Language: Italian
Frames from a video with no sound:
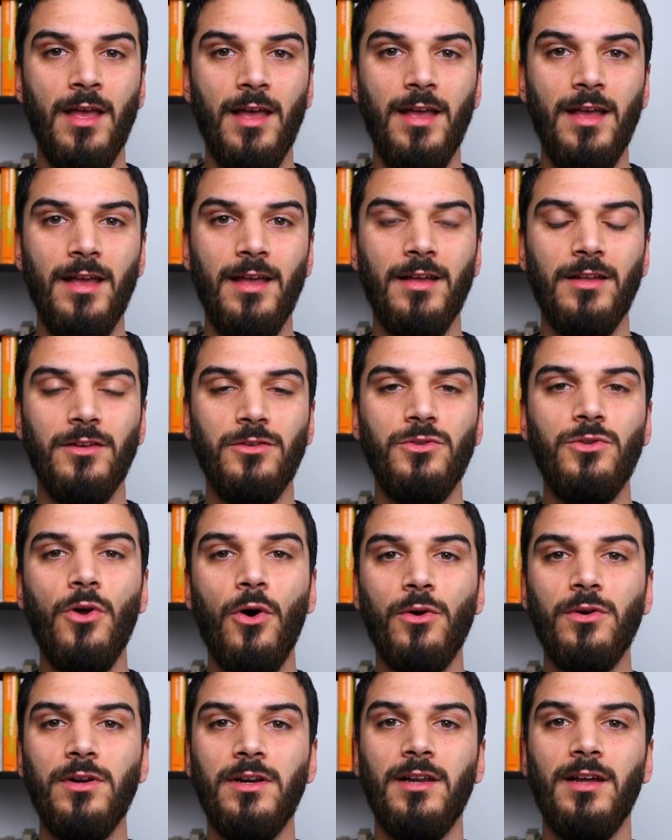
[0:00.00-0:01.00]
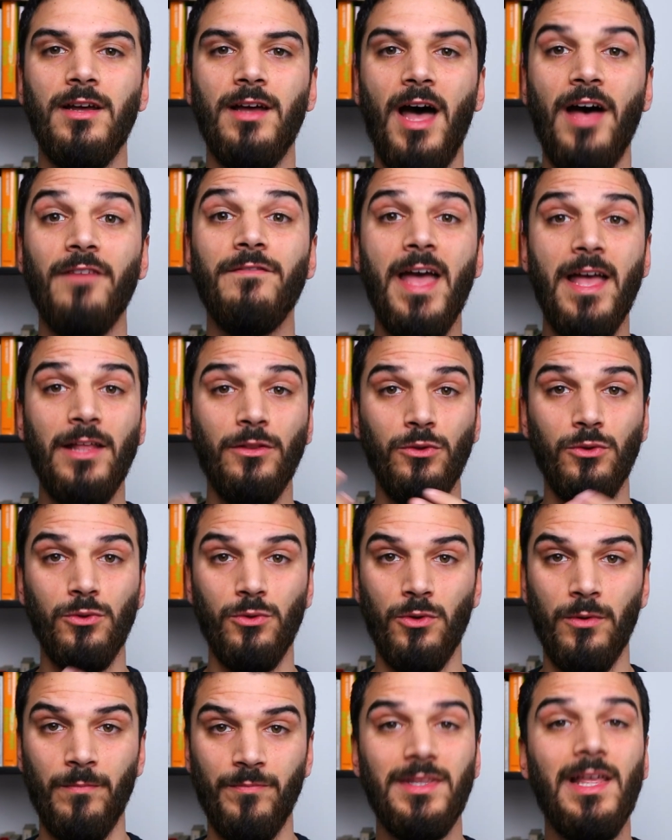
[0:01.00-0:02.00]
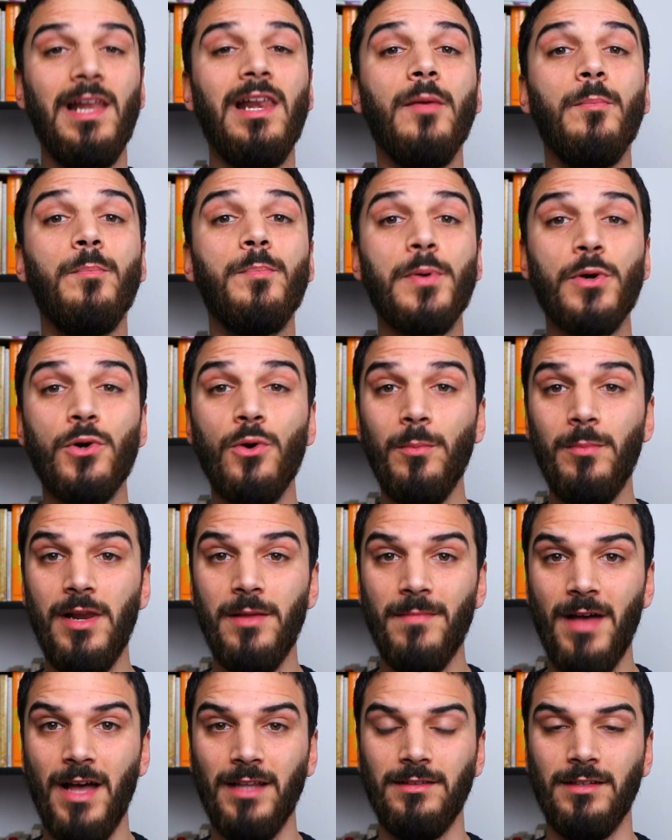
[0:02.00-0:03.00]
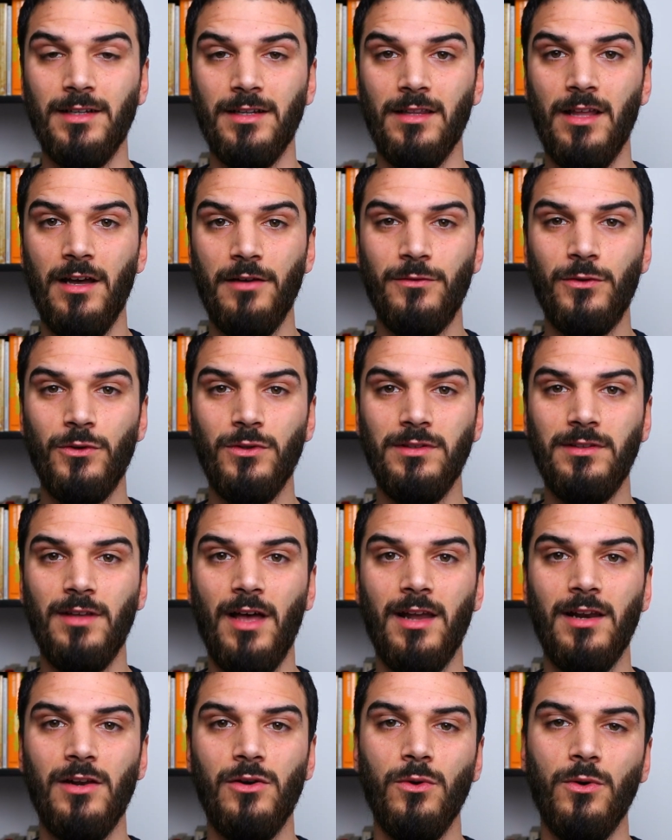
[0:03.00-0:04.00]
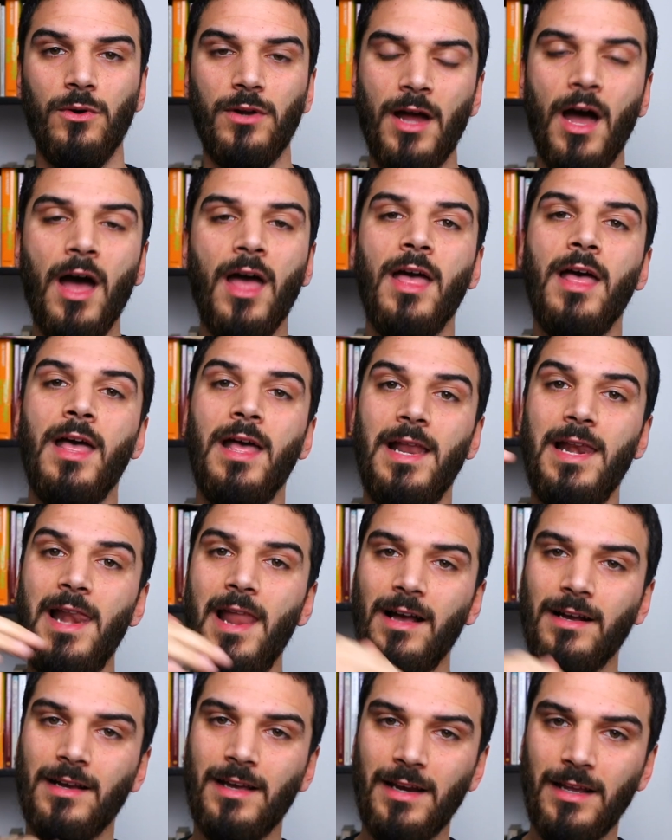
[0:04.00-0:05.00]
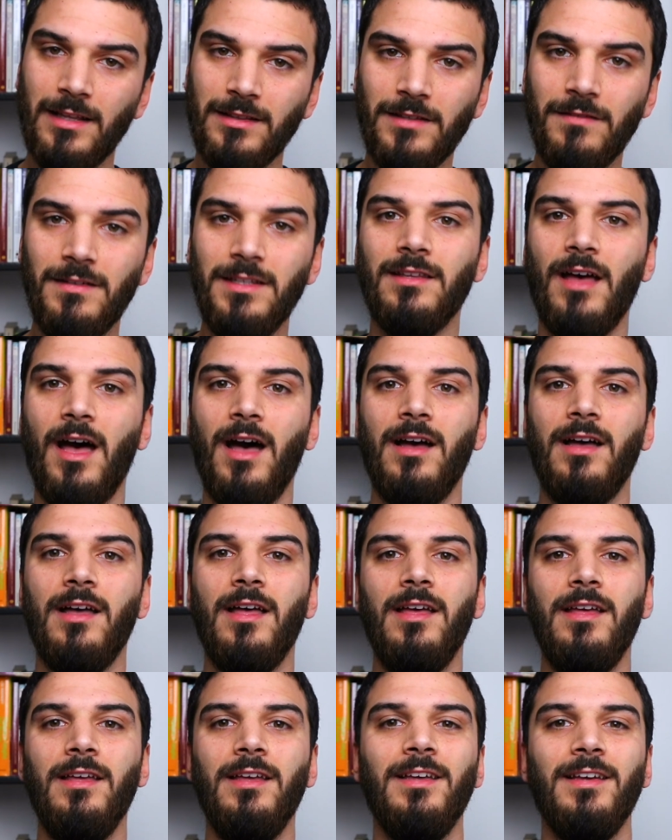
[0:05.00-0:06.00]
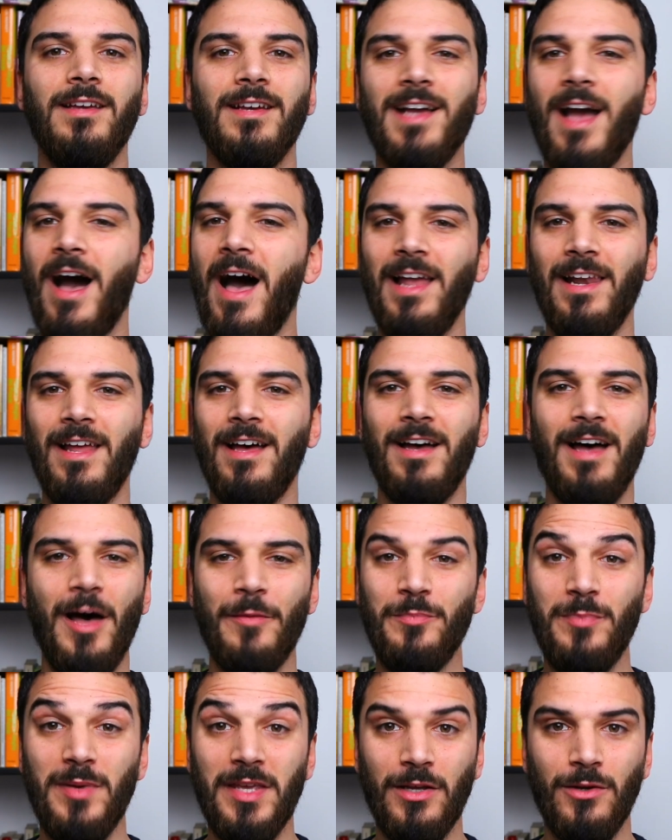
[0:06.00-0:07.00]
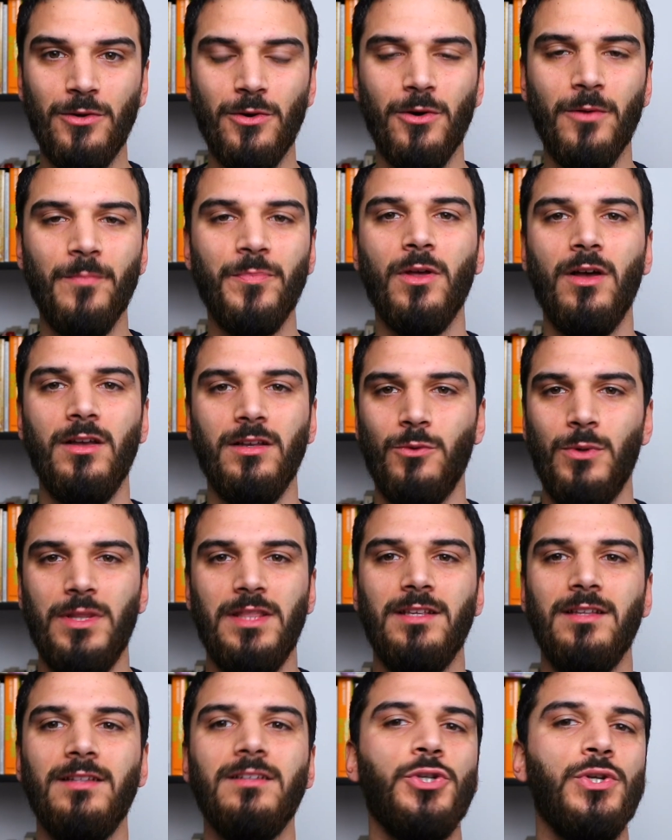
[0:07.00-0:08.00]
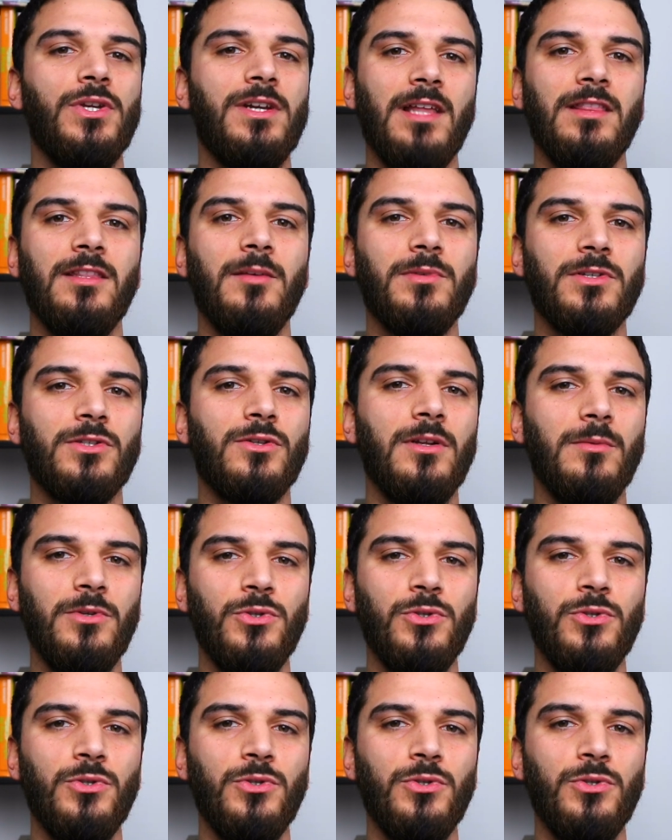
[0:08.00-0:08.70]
eh, non avendo delle problematiche da affrontare, allora la creatività eh, cala a picco, eh, quindi ci rende persone